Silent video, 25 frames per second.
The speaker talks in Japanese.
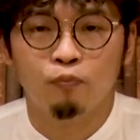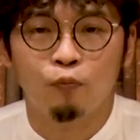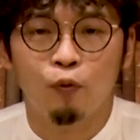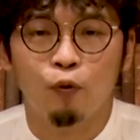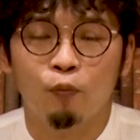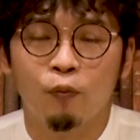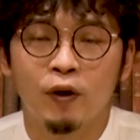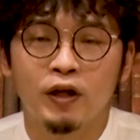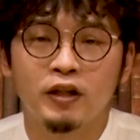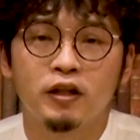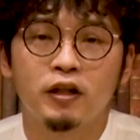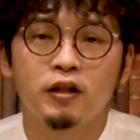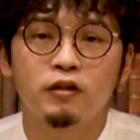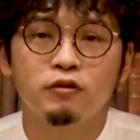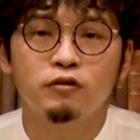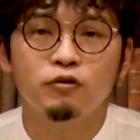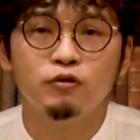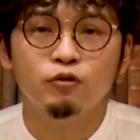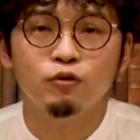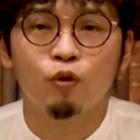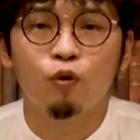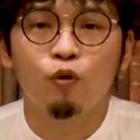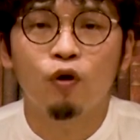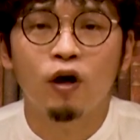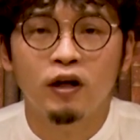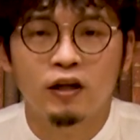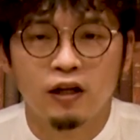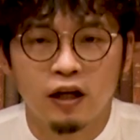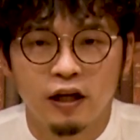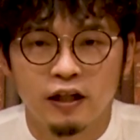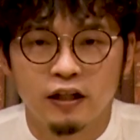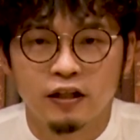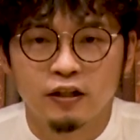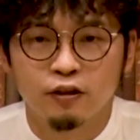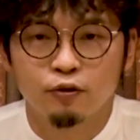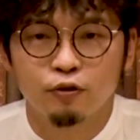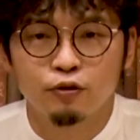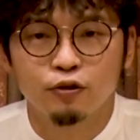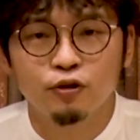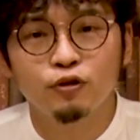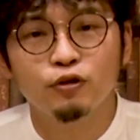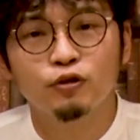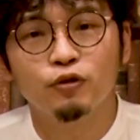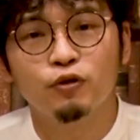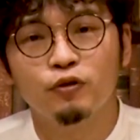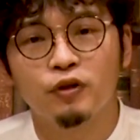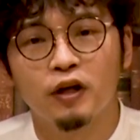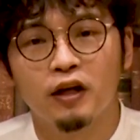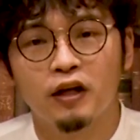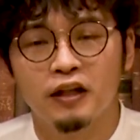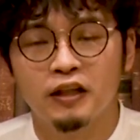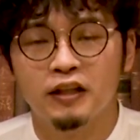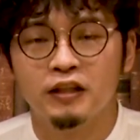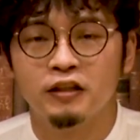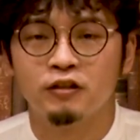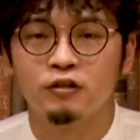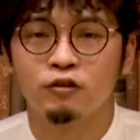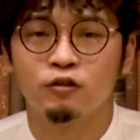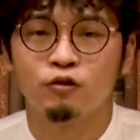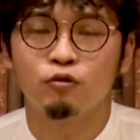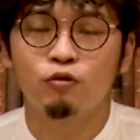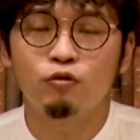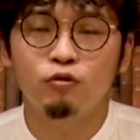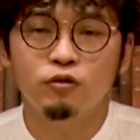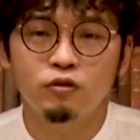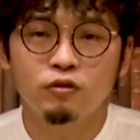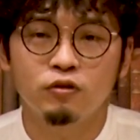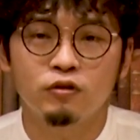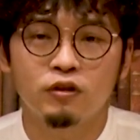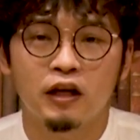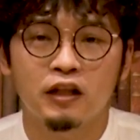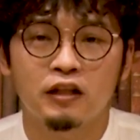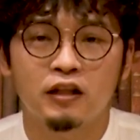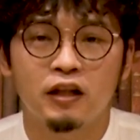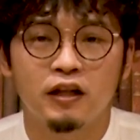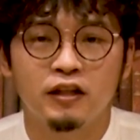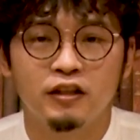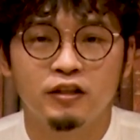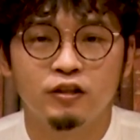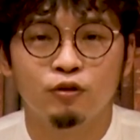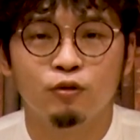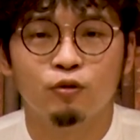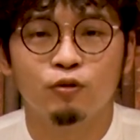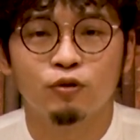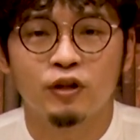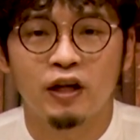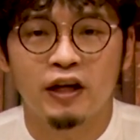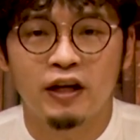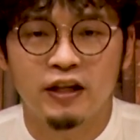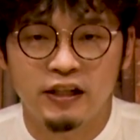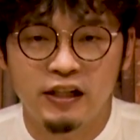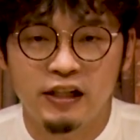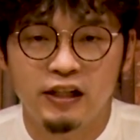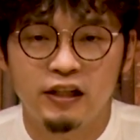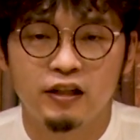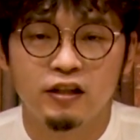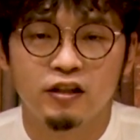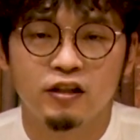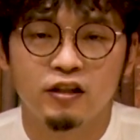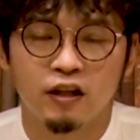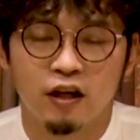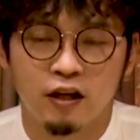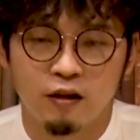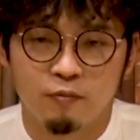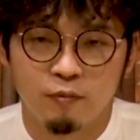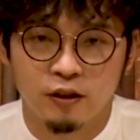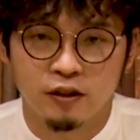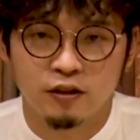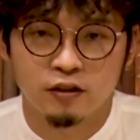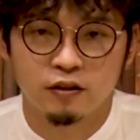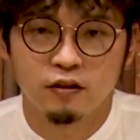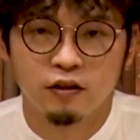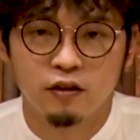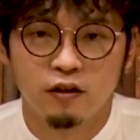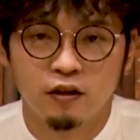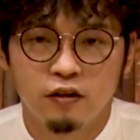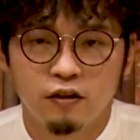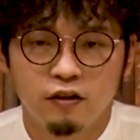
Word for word: もう全く動かないというような、すごく硬い状態になります。